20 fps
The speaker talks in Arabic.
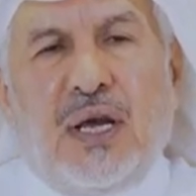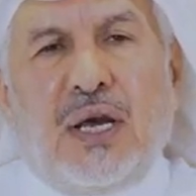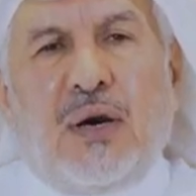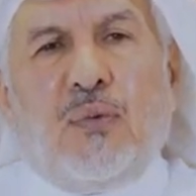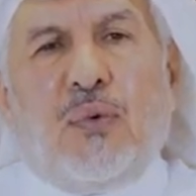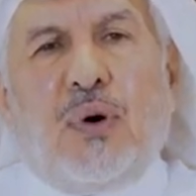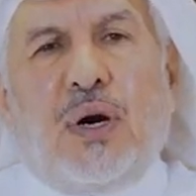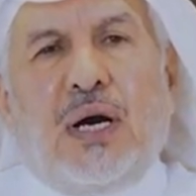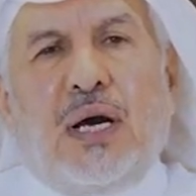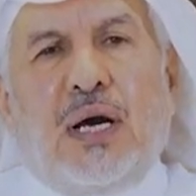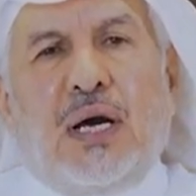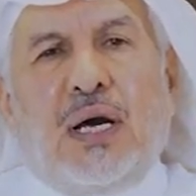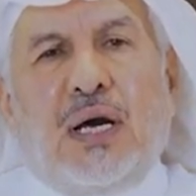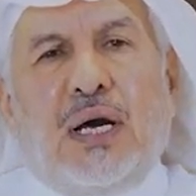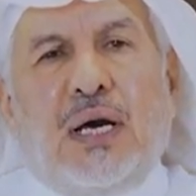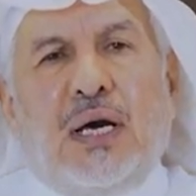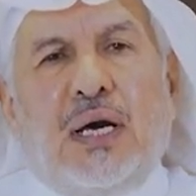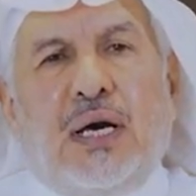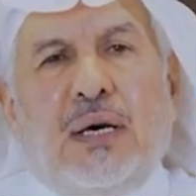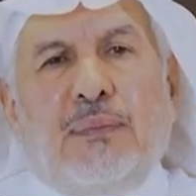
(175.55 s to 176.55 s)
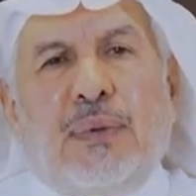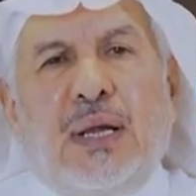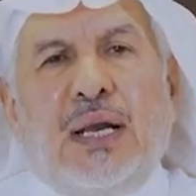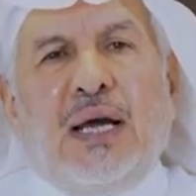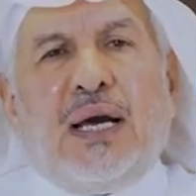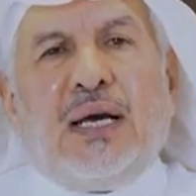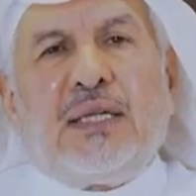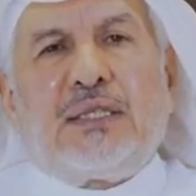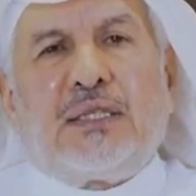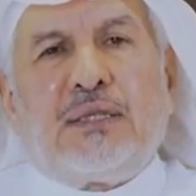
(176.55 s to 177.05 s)

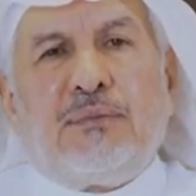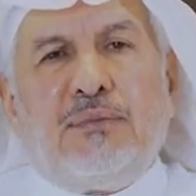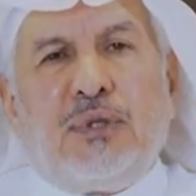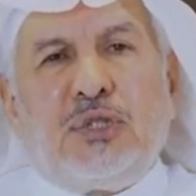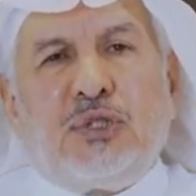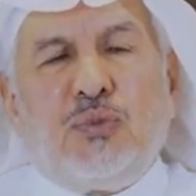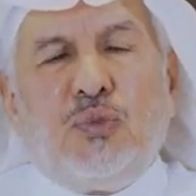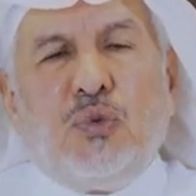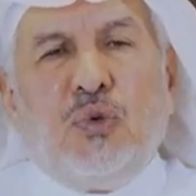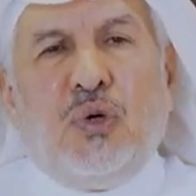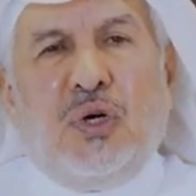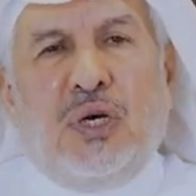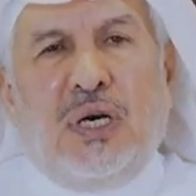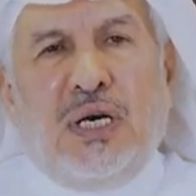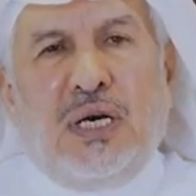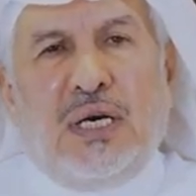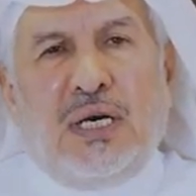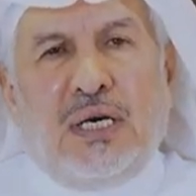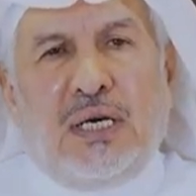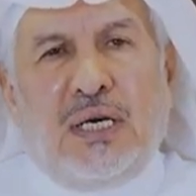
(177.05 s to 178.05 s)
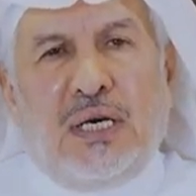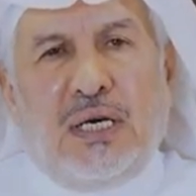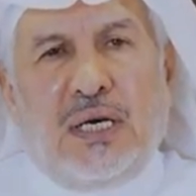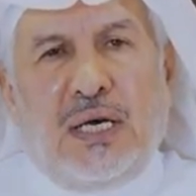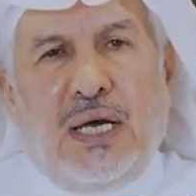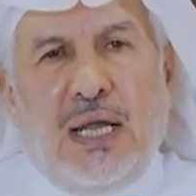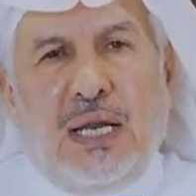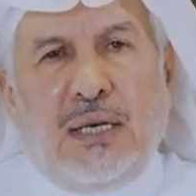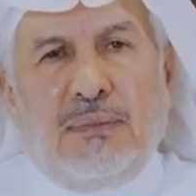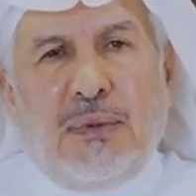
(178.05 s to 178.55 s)
وبلغت مجموع آه،
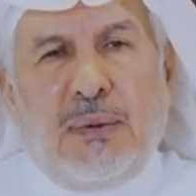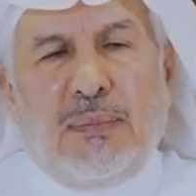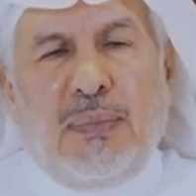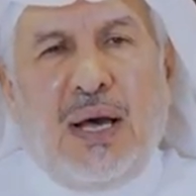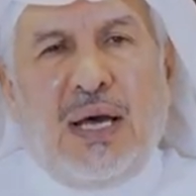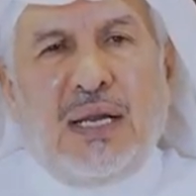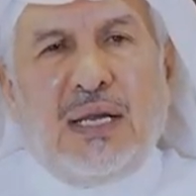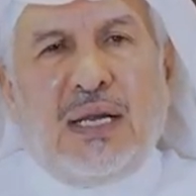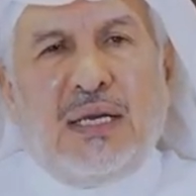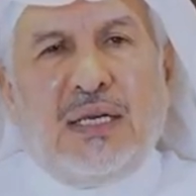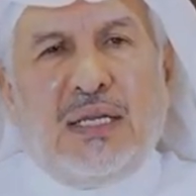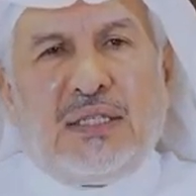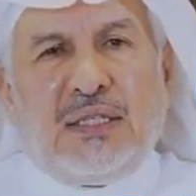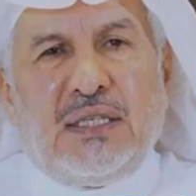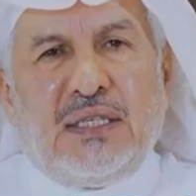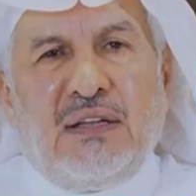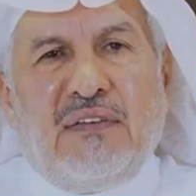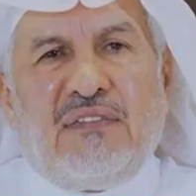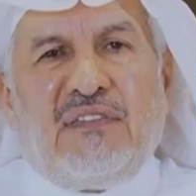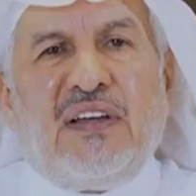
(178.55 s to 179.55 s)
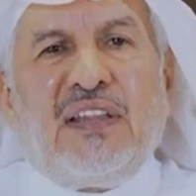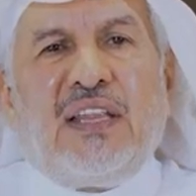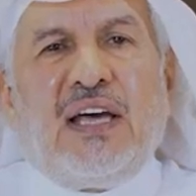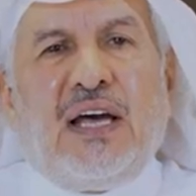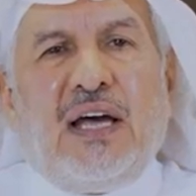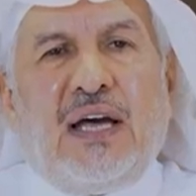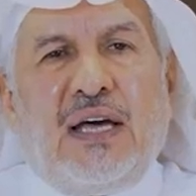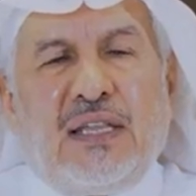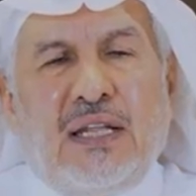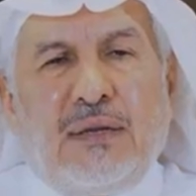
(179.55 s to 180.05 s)
المبالغ التي
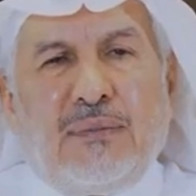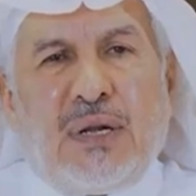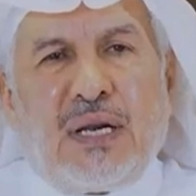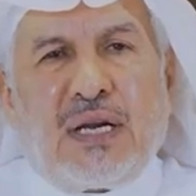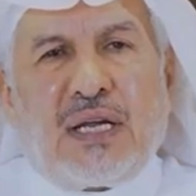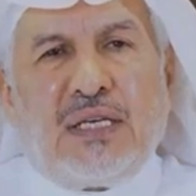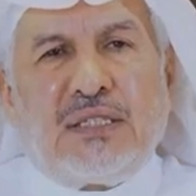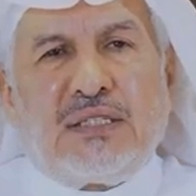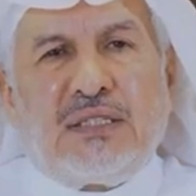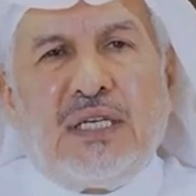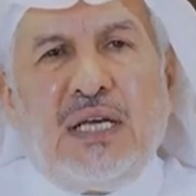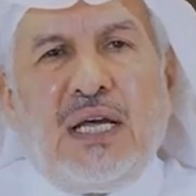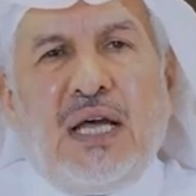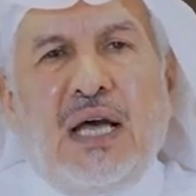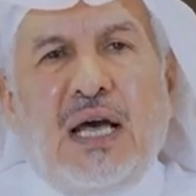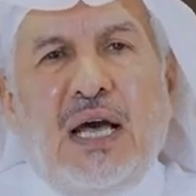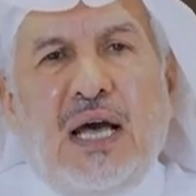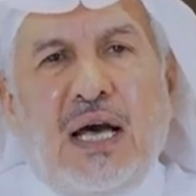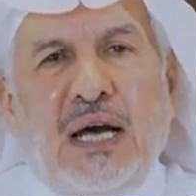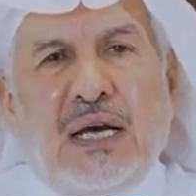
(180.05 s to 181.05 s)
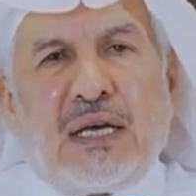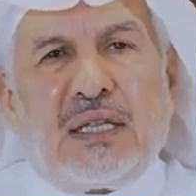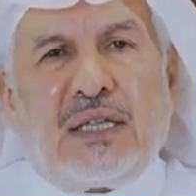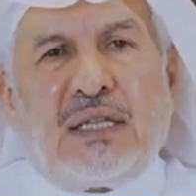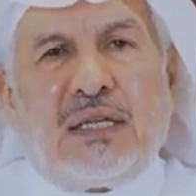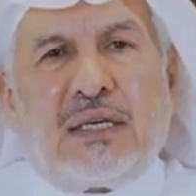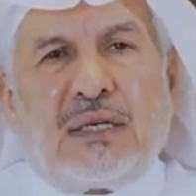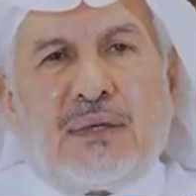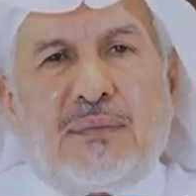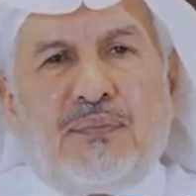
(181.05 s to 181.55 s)
نفذها هذا المركز
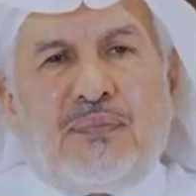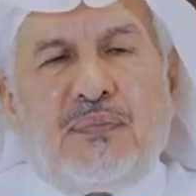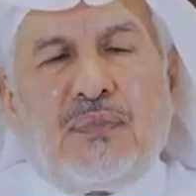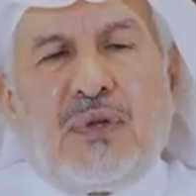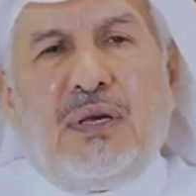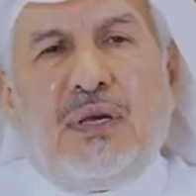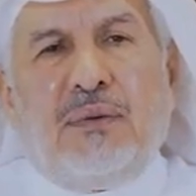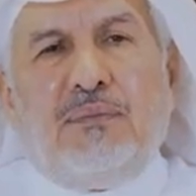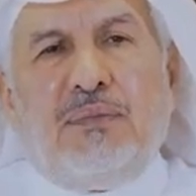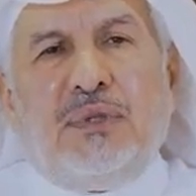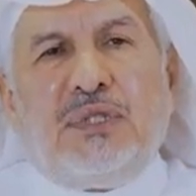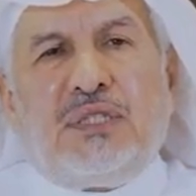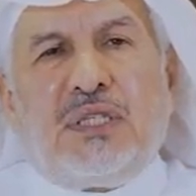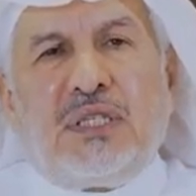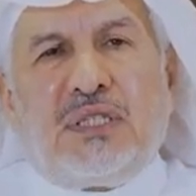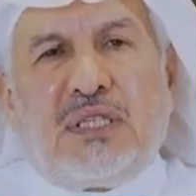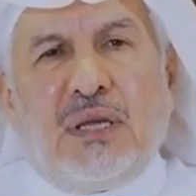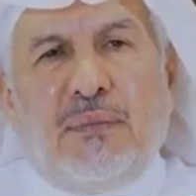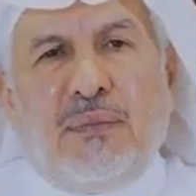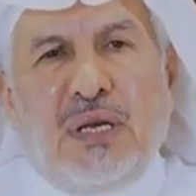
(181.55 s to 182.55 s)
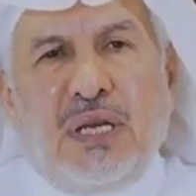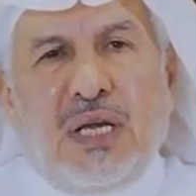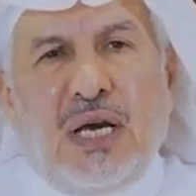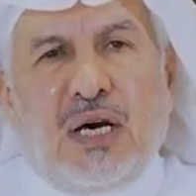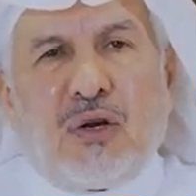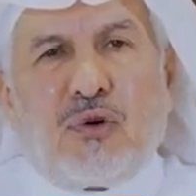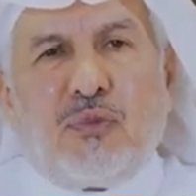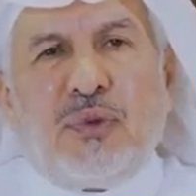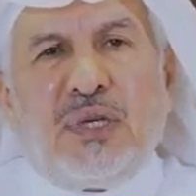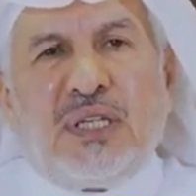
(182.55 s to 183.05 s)
أكثر من 6
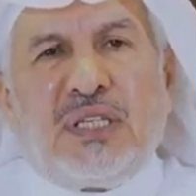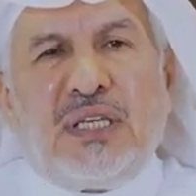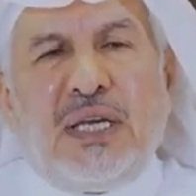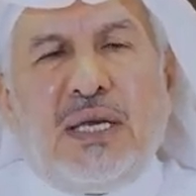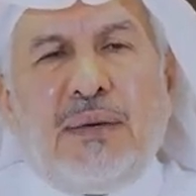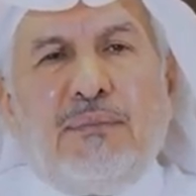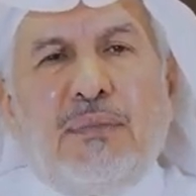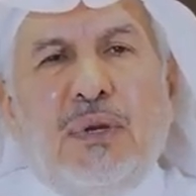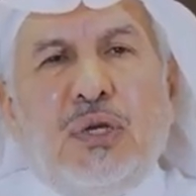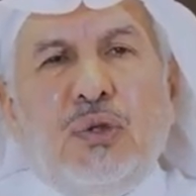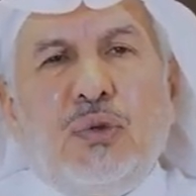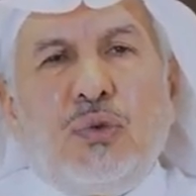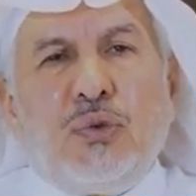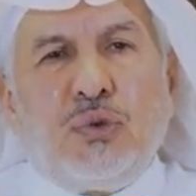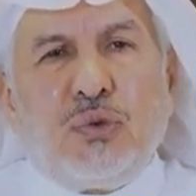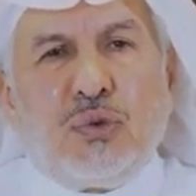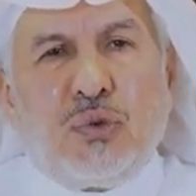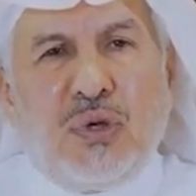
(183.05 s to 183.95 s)
مليار و200 مليون